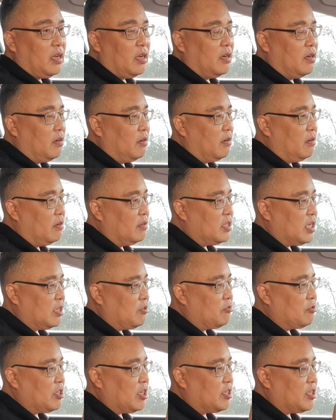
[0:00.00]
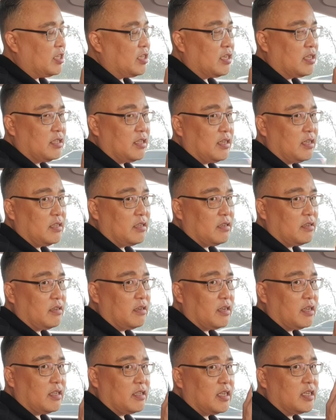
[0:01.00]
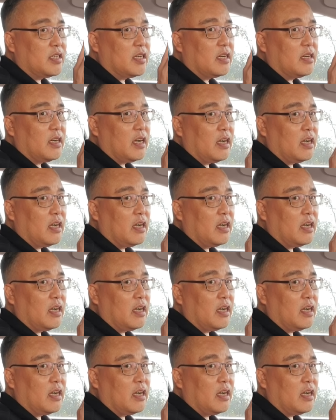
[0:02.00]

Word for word: 어 자동차 제작사에서 그렇게 제작을